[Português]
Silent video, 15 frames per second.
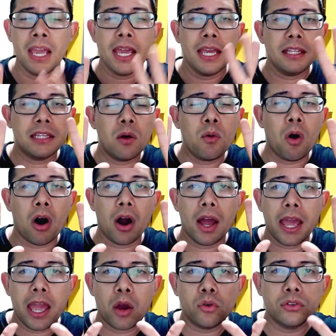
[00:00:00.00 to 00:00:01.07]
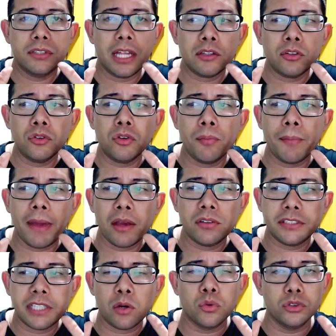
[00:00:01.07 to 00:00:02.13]
Então, ó, é o dedo do meio que
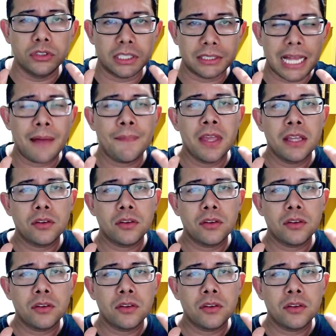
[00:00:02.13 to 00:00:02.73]
você usa, tá?